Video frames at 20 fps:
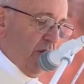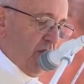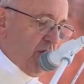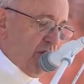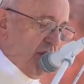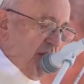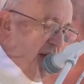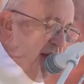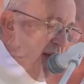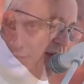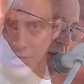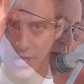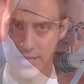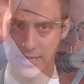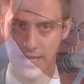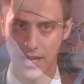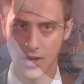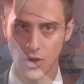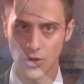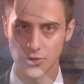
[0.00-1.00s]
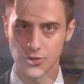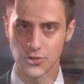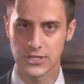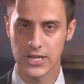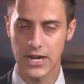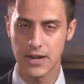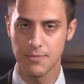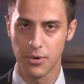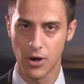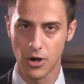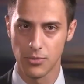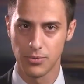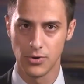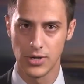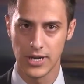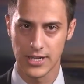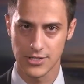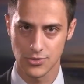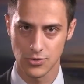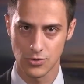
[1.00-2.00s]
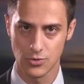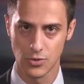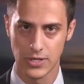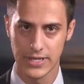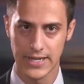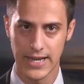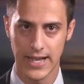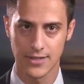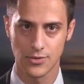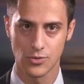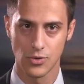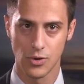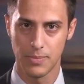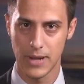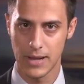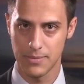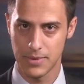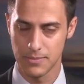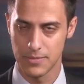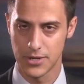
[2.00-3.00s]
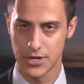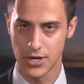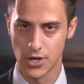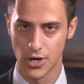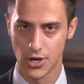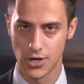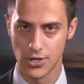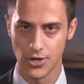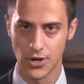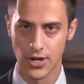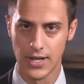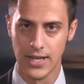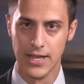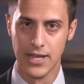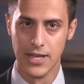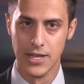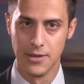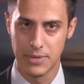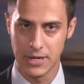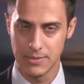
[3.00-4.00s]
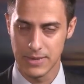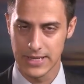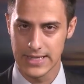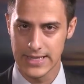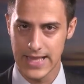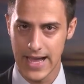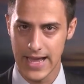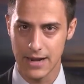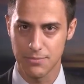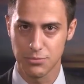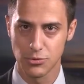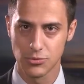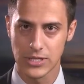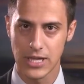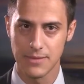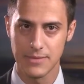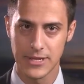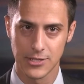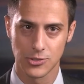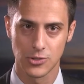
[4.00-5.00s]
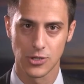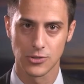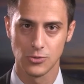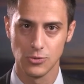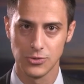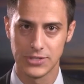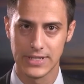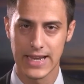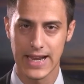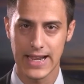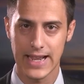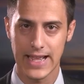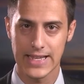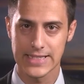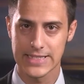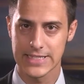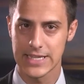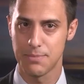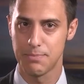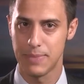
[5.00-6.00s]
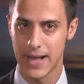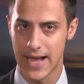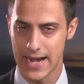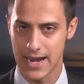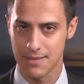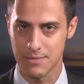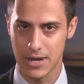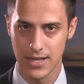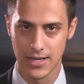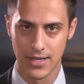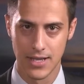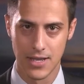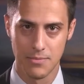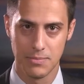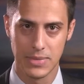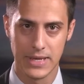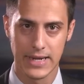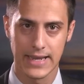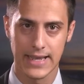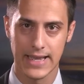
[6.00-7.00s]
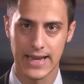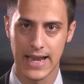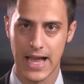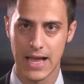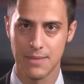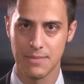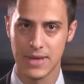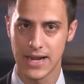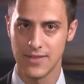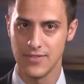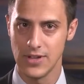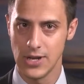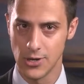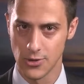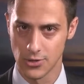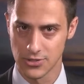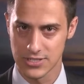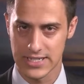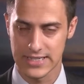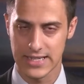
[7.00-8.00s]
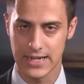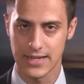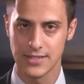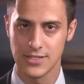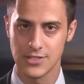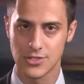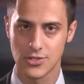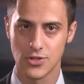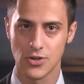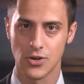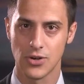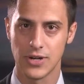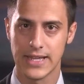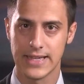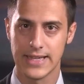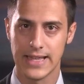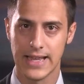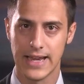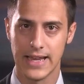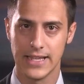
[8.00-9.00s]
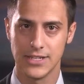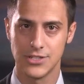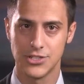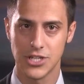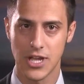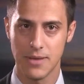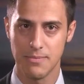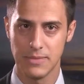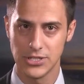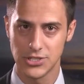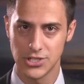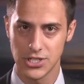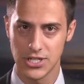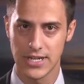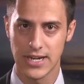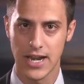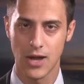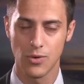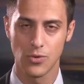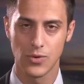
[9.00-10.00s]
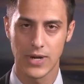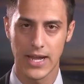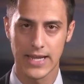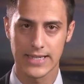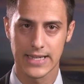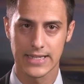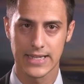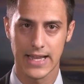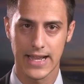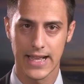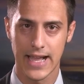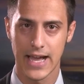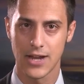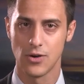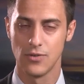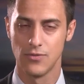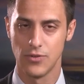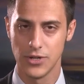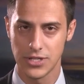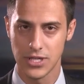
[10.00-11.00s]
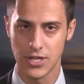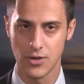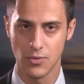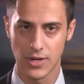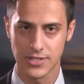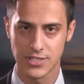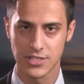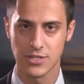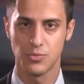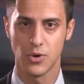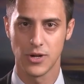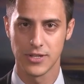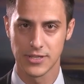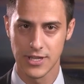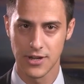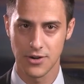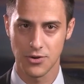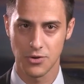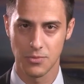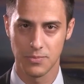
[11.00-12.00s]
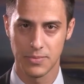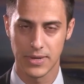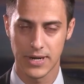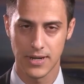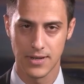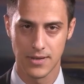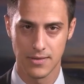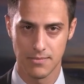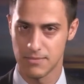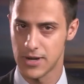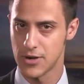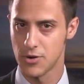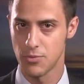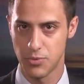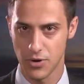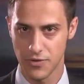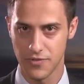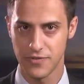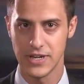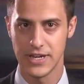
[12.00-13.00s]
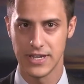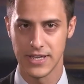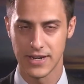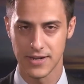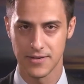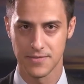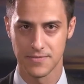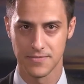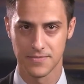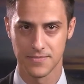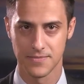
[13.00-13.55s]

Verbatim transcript: che non accetta l'odio tra i popoli, ha sottolineato Papa Bergoglio, prima di dare appuntamento a tutti i ragazzi a Panama perché la meravigliosa tradizione delle GMG inaugurata da Carol Voitiva si può interrompere ma non può finire.